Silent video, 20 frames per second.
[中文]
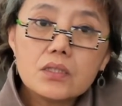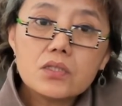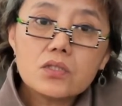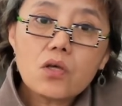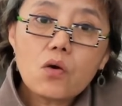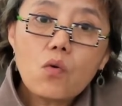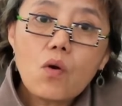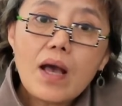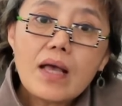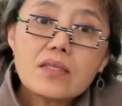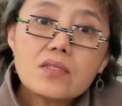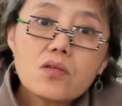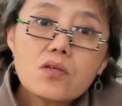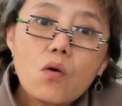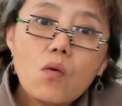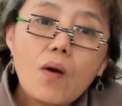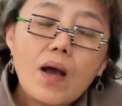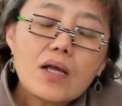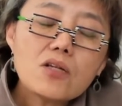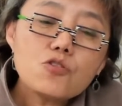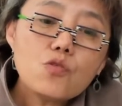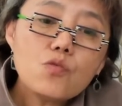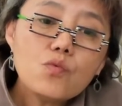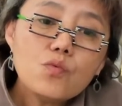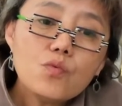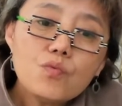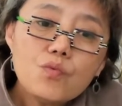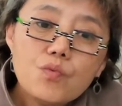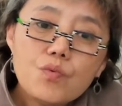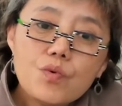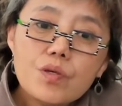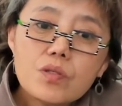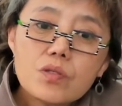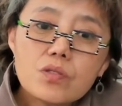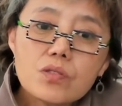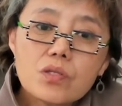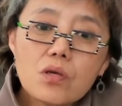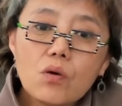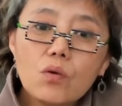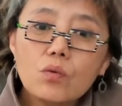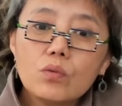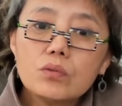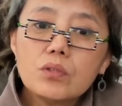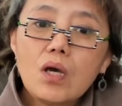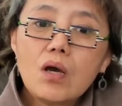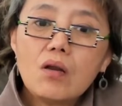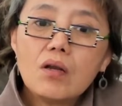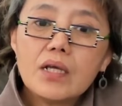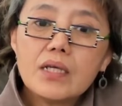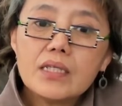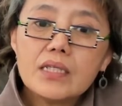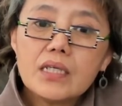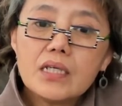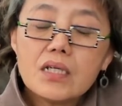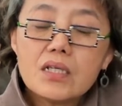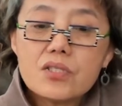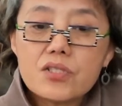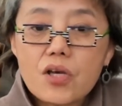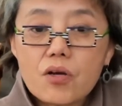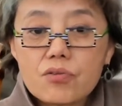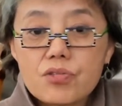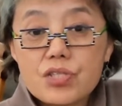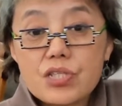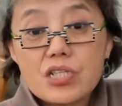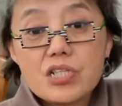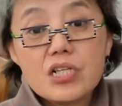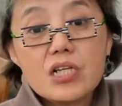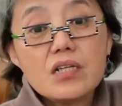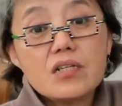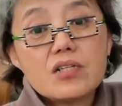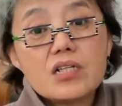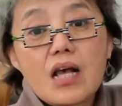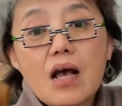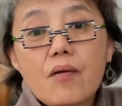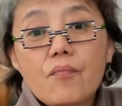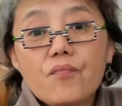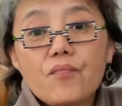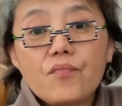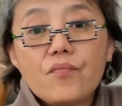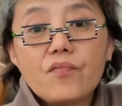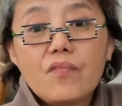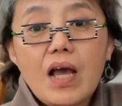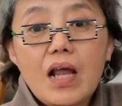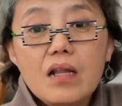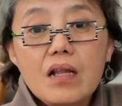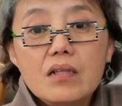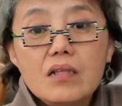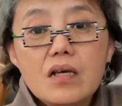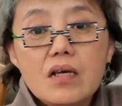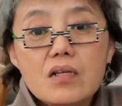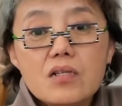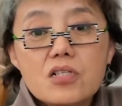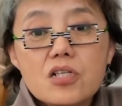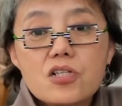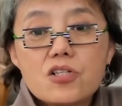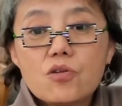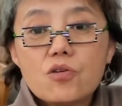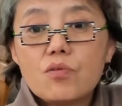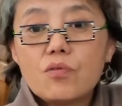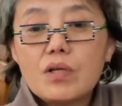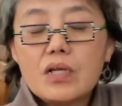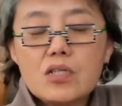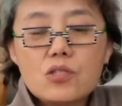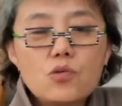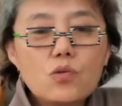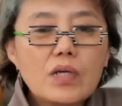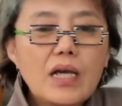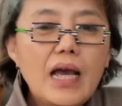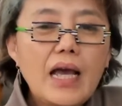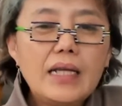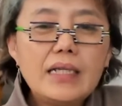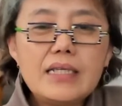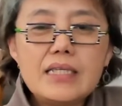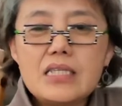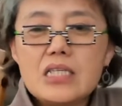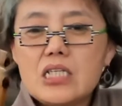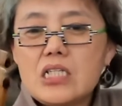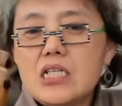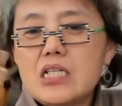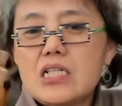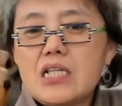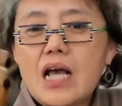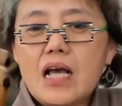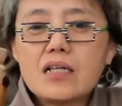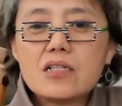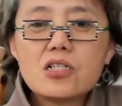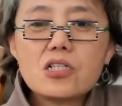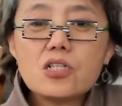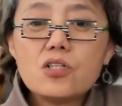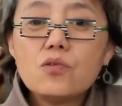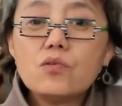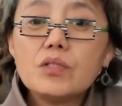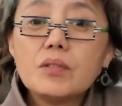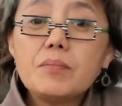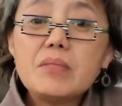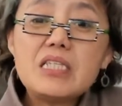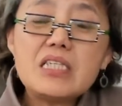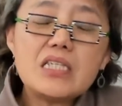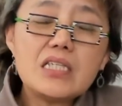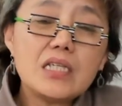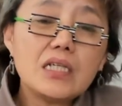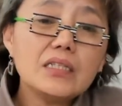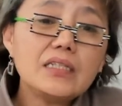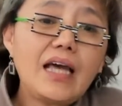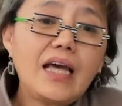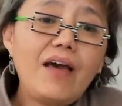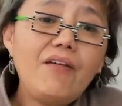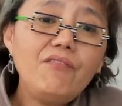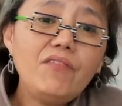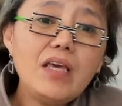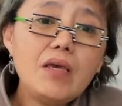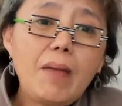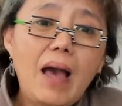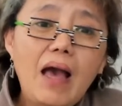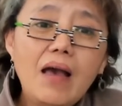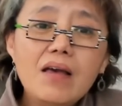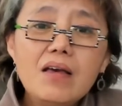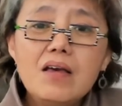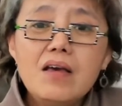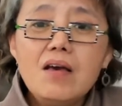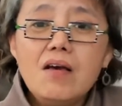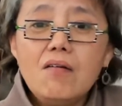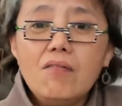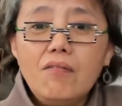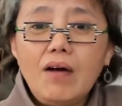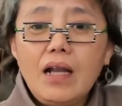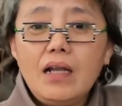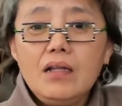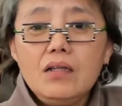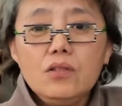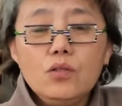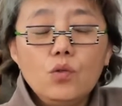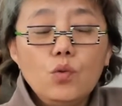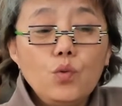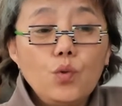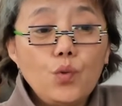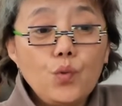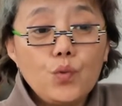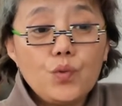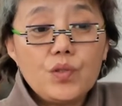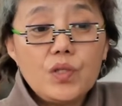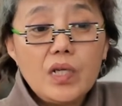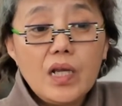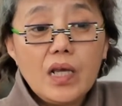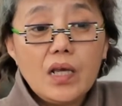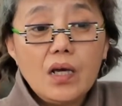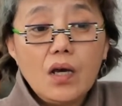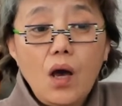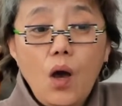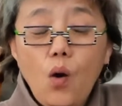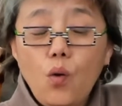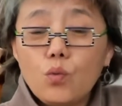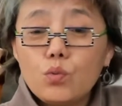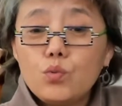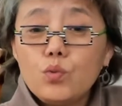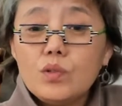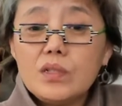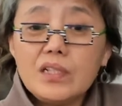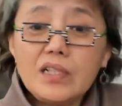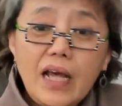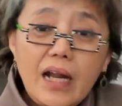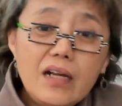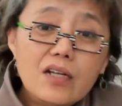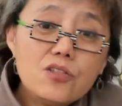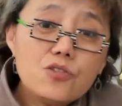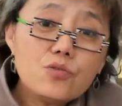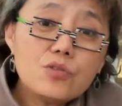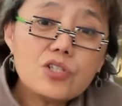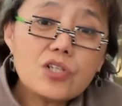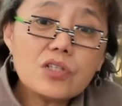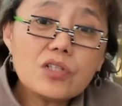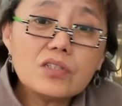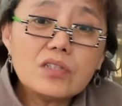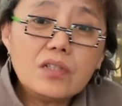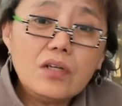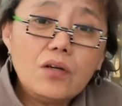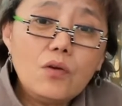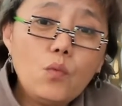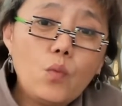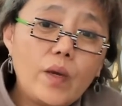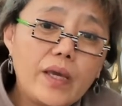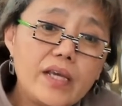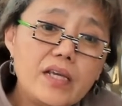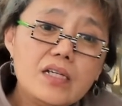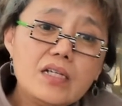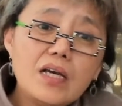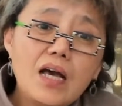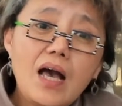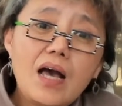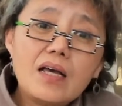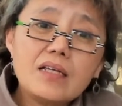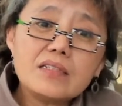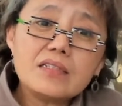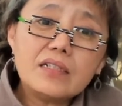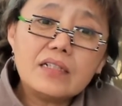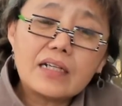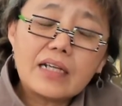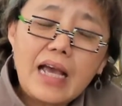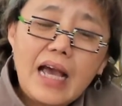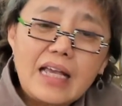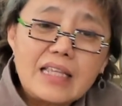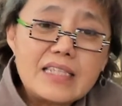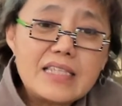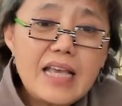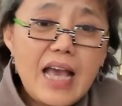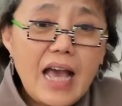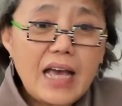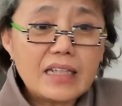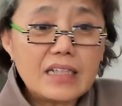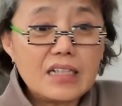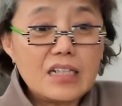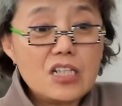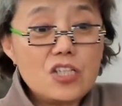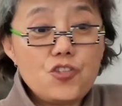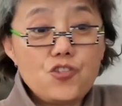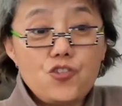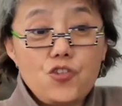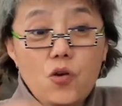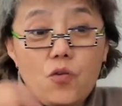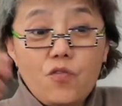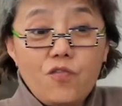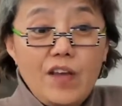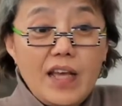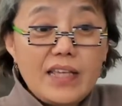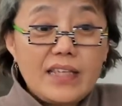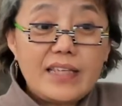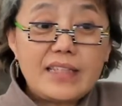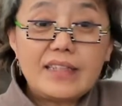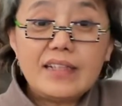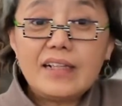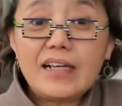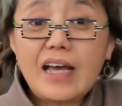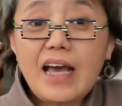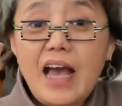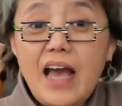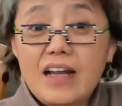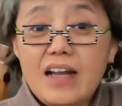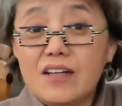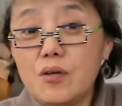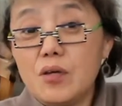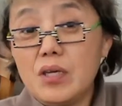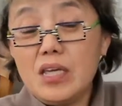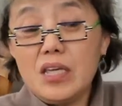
走啊走啊，终于走到了一个小集镇上。完了呢，这时候呢，就看那集镇上只有那么几个摊位吧。完了，有那个好多的男人就正在那儿围着啊，在那儿砍价呢。那小贩也在那儿喊着：“哎